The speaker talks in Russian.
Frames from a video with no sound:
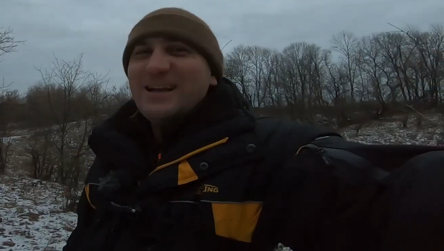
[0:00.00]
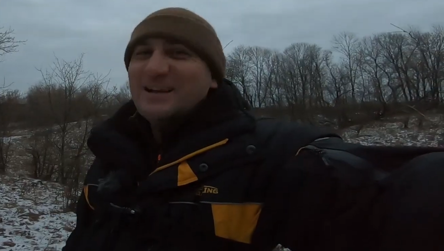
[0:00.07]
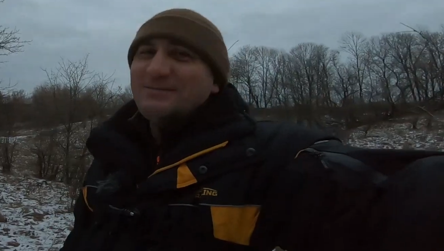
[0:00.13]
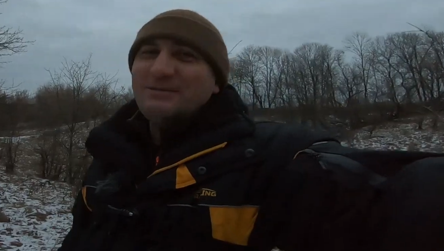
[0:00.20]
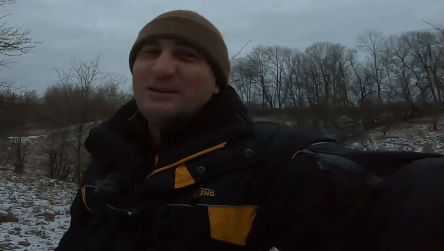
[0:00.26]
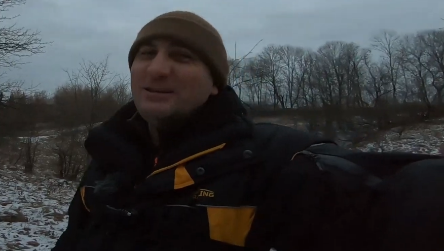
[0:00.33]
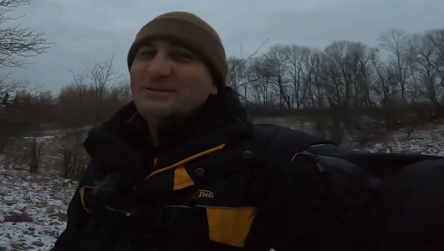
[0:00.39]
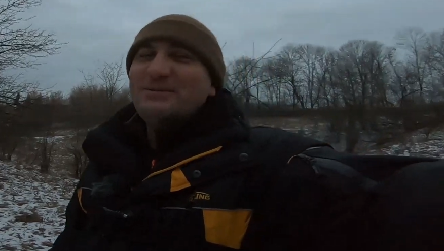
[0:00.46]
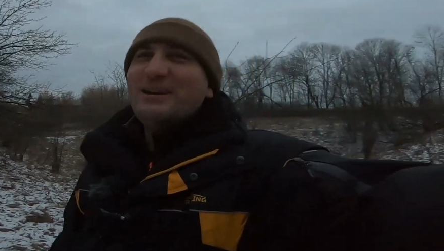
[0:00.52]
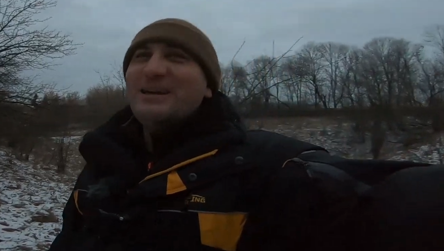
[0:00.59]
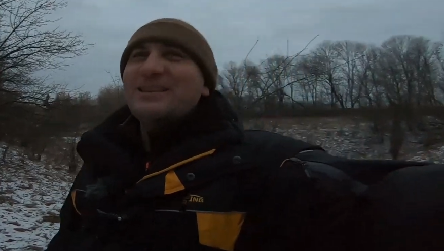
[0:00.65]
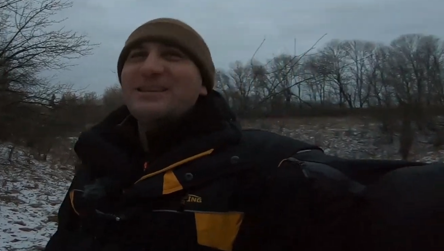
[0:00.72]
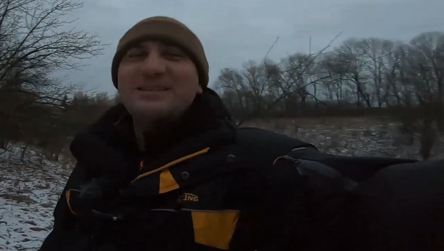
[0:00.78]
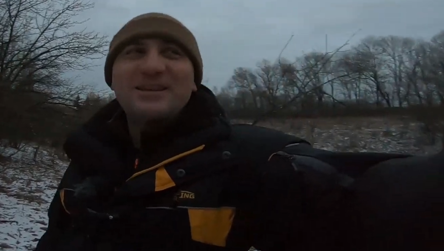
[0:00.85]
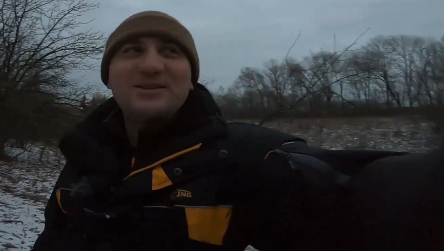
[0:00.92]
Как бы
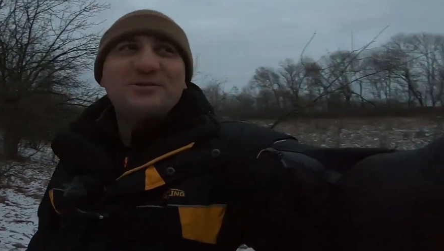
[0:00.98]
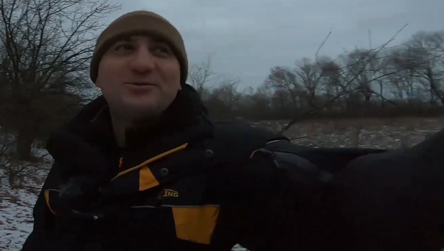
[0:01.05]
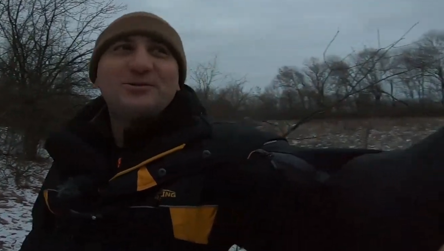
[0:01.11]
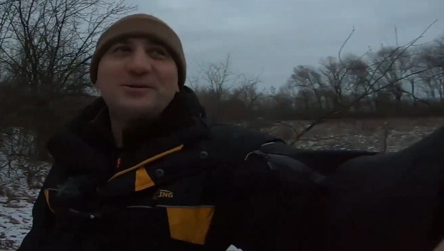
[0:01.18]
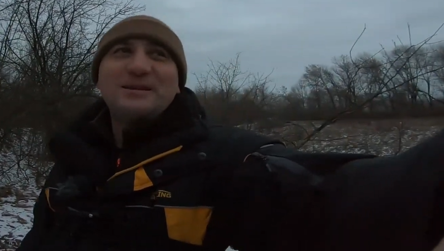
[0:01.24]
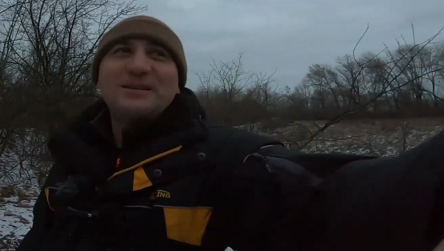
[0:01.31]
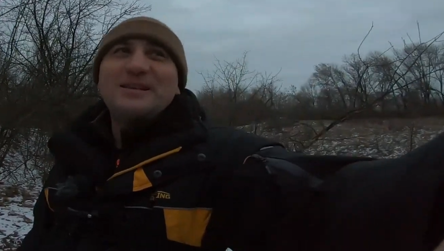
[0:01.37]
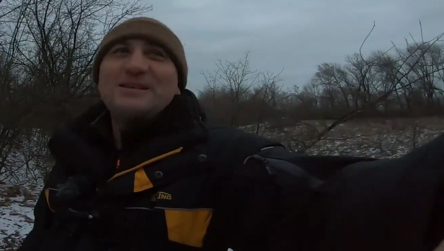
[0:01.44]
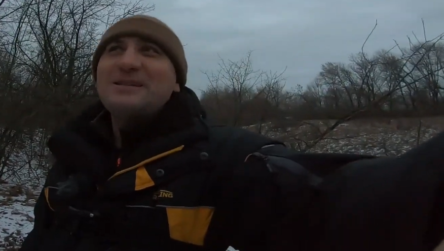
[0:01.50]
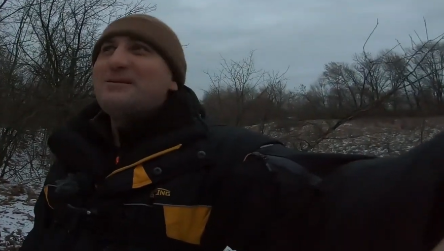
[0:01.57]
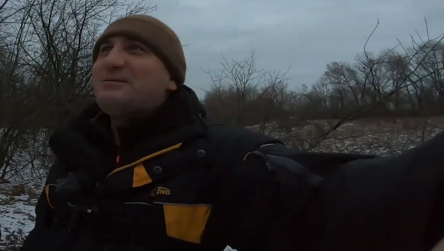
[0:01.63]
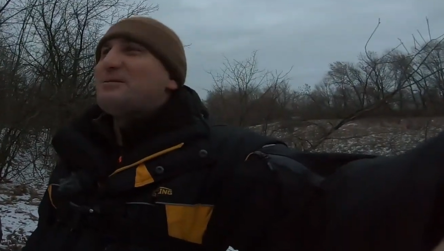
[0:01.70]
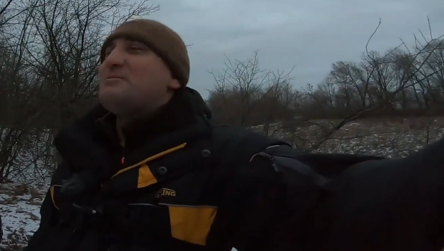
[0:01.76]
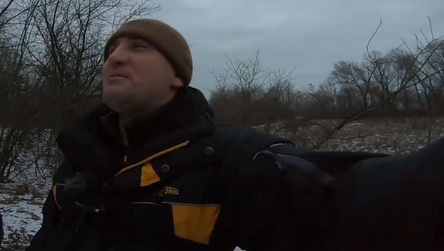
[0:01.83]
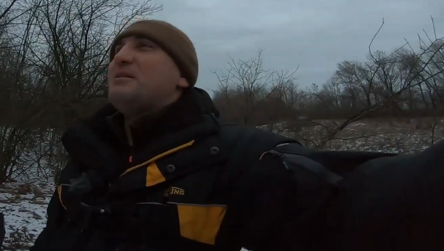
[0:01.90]
неприятно себя чувствовать
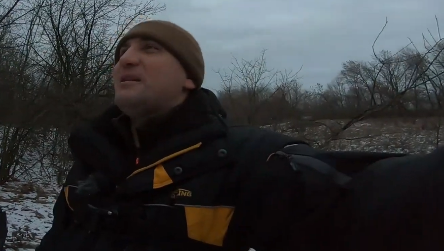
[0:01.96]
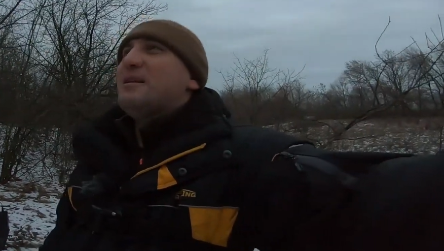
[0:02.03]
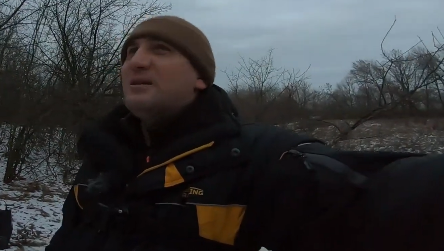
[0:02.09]
динозавром,